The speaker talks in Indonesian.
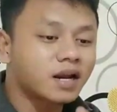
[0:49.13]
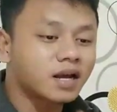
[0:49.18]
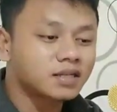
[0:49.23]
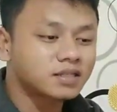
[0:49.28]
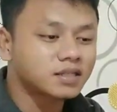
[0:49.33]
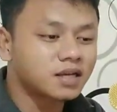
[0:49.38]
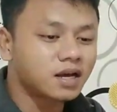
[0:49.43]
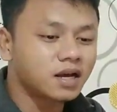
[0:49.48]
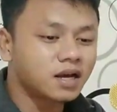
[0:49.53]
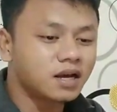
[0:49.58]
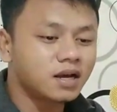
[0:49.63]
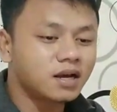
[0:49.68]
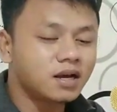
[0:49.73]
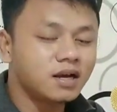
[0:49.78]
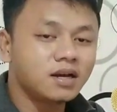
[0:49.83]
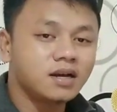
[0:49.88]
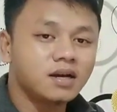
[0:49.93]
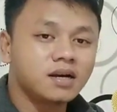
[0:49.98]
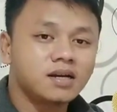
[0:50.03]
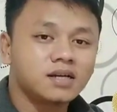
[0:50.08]
rasa
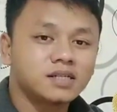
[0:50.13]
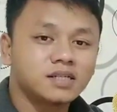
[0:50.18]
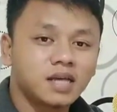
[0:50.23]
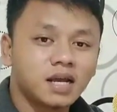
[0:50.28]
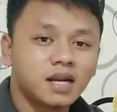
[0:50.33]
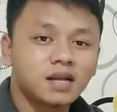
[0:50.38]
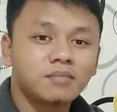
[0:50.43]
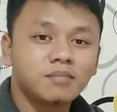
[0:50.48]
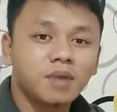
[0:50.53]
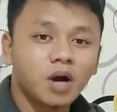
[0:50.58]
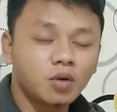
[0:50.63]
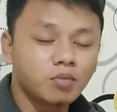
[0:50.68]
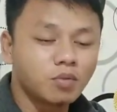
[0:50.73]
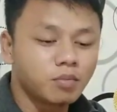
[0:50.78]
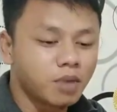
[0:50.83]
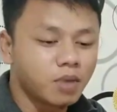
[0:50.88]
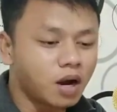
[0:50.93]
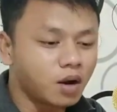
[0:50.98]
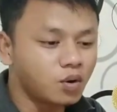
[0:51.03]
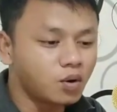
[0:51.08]
uh, saling bahu
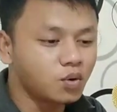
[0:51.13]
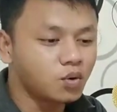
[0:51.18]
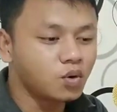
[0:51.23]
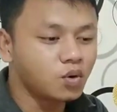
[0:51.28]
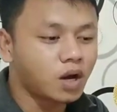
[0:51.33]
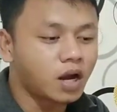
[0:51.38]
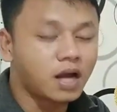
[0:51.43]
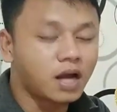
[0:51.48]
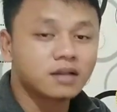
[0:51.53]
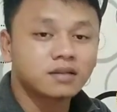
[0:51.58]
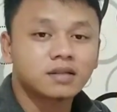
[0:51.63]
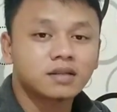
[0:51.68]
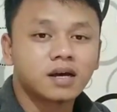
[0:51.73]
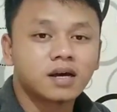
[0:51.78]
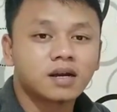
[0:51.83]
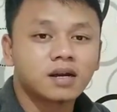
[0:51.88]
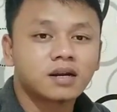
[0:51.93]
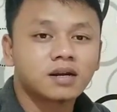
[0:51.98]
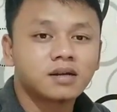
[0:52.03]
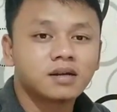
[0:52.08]
membahu
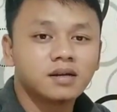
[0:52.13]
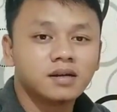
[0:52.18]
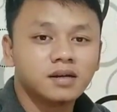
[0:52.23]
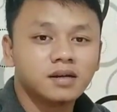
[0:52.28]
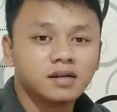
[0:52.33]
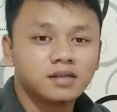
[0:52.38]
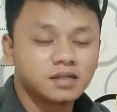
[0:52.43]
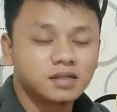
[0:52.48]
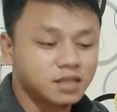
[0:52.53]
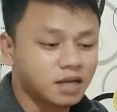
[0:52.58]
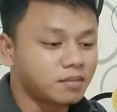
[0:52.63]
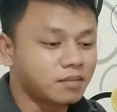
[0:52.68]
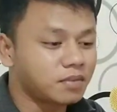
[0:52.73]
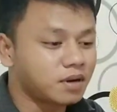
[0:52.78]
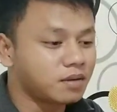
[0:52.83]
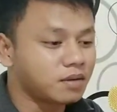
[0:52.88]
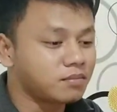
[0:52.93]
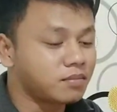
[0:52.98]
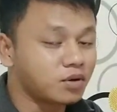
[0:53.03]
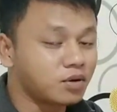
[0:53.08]
antar
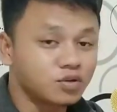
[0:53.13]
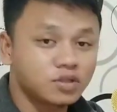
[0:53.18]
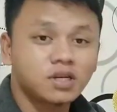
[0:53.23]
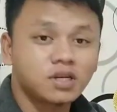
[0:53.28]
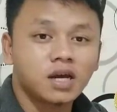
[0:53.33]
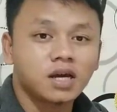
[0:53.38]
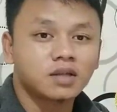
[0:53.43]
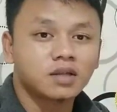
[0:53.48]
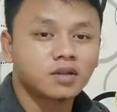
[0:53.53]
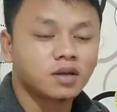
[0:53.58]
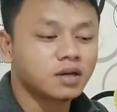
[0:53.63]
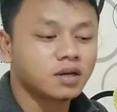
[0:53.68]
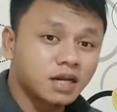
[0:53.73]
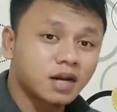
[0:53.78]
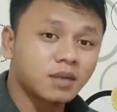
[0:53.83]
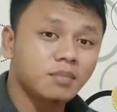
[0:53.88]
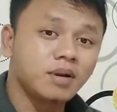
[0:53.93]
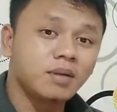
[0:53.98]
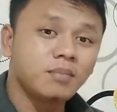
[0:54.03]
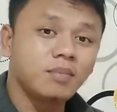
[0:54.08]
sesama manusia gitu ya.
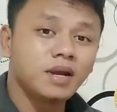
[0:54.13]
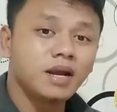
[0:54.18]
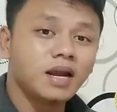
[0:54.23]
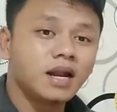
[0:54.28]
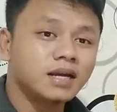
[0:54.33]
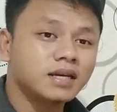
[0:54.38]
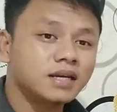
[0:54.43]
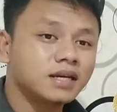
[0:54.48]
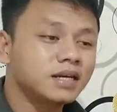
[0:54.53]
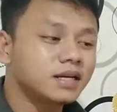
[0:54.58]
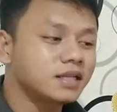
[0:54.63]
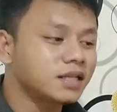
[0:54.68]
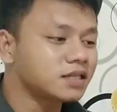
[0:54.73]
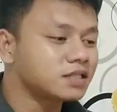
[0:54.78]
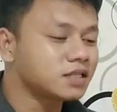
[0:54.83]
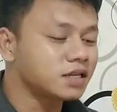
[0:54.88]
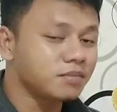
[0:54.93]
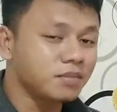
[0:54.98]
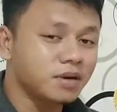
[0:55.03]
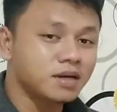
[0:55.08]
Terlebih-lebihnya lagi kita
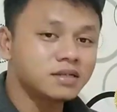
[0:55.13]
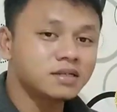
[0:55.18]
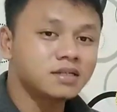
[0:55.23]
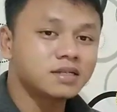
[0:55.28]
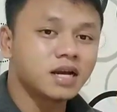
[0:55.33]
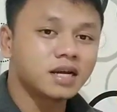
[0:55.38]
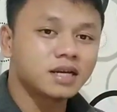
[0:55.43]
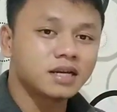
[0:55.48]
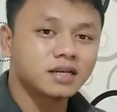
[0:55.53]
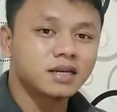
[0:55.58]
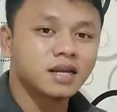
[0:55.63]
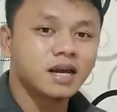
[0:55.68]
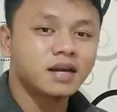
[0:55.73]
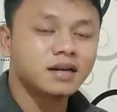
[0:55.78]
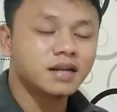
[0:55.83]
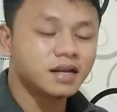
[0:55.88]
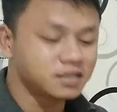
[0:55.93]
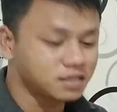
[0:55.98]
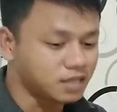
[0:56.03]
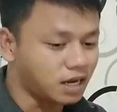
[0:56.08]
seiman, seakidah
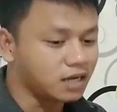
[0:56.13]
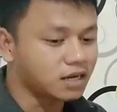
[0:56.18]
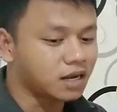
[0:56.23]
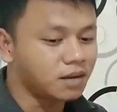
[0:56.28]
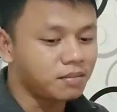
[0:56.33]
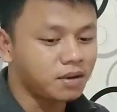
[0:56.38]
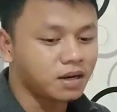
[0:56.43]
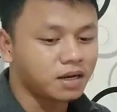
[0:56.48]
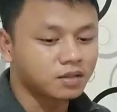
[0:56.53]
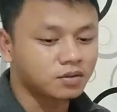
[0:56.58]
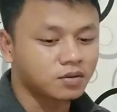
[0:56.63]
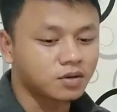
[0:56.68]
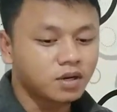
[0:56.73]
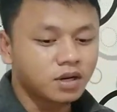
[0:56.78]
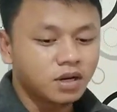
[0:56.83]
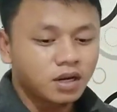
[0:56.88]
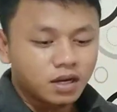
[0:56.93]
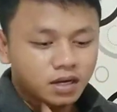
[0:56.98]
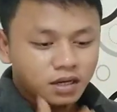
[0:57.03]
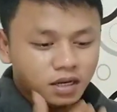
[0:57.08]
dan seagama gitu.
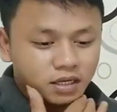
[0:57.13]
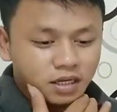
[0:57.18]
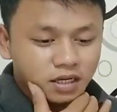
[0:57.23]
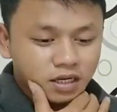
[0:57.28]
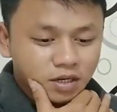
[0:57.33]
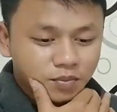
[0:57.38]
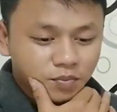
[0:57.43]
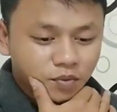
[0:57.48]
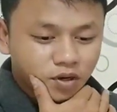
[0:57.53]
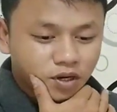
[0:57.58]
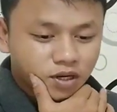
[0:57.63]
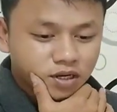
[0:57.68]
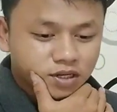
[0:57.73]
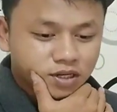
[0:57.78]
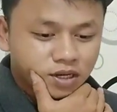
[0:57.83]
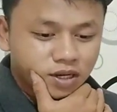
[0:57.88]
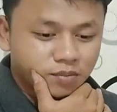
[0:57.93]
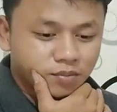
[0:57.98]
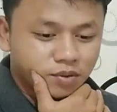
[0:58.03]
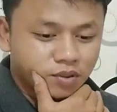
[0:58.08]
Nah, jadi di video kali
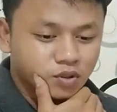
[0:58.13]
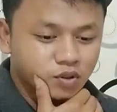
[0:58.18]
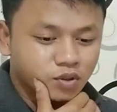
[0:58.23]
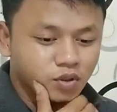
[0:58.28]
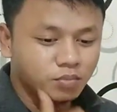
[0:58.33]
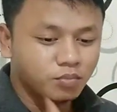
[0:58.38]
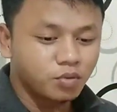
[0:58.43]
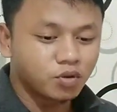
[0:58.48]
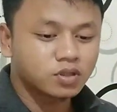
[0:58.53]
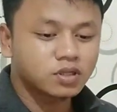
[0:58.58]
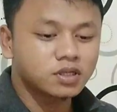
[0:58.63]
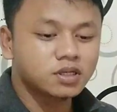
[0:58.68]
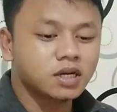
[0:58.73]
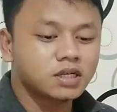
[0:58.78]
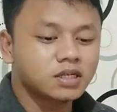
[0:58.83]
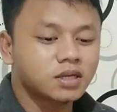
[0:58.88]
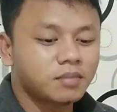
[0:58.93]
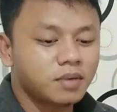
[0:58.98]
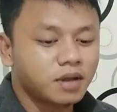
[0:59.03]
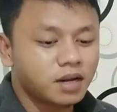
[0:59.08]
ini yang berjudul Bukti
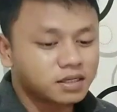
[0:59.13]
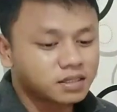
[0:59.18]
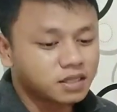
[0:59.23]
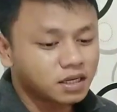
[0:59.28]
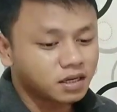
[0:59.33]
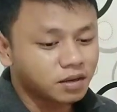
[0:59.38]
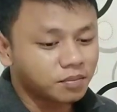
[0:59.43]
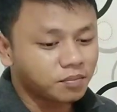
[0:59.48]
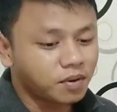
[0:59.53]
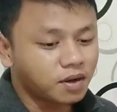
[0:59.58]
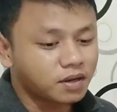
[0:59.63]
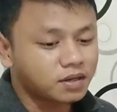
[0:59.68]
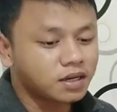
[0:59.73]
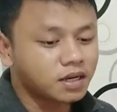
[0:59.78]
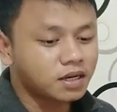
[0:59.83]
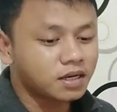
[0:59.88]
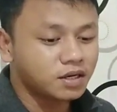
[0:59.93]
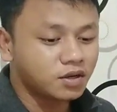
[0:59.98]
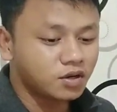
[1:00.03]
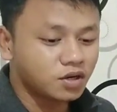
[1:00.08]
Jasa Malaysia
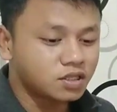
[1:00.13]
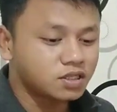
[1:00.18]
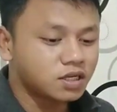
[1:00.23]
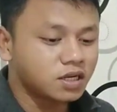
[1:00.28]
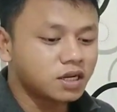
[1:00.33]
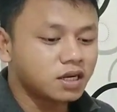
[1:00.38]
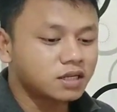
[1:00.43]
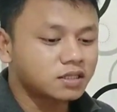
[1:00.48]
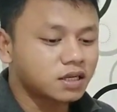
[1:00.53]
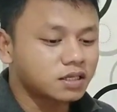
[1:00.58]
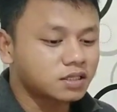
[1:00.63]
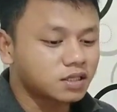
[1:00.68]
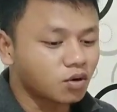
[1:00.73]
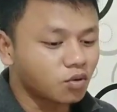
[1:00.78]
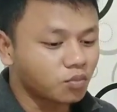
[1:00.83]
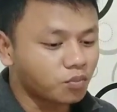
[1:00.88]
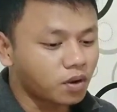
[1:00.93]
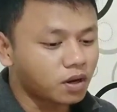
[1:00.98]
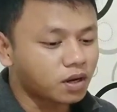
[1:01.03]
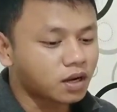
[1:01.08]
kepada Indonesia yang tak
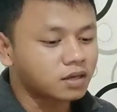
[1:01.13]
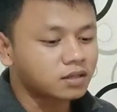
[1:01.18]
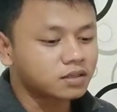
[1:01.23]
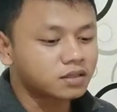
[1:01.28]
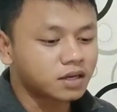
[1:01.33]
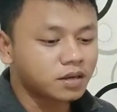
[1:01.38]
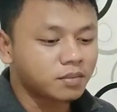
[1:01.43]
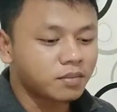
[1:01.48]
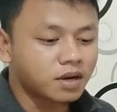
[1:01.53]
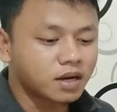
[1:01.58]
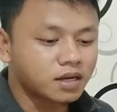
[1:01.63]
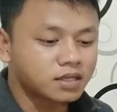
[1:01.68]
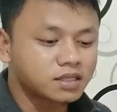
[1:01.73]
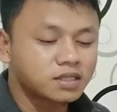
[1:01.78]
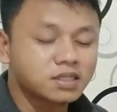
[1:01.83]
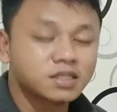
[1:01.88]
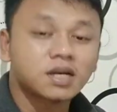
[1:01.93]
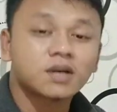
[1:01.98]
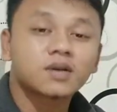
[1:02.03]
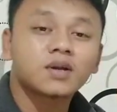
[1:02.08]
terlupakan. Terima
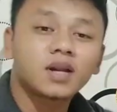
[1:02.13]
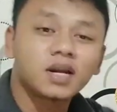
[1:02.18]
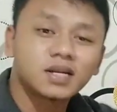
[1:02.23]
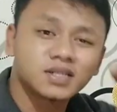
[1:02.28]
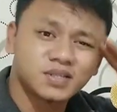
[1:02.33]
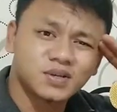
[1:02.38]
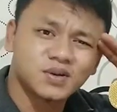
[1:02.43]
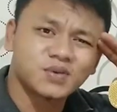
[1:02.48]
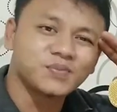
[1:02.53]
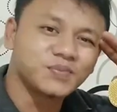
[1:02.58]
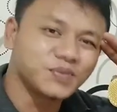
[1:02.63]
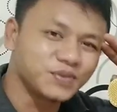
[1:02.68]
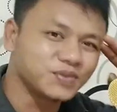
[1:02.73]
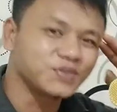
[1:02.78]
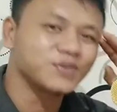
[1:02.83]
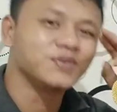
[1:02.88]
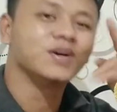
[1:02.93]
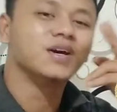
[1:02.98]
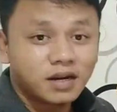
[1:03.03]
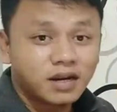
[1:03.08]
kasih saudara
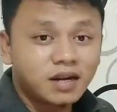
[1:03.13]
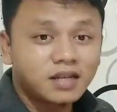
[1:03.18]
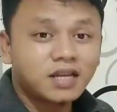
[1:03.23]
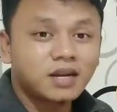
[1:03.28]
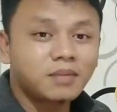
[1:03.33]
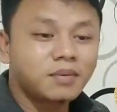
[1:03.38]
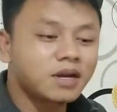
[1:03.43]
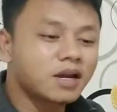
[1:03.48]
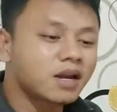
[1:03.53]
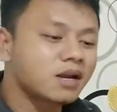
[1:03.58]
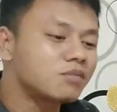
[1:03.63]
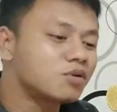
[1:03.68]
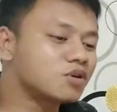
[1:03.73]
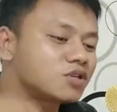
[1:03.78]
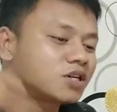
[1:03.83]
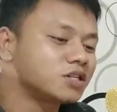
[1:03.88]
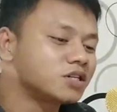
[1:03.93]
serumpunku. Nah, jadi bagi kalian yang baru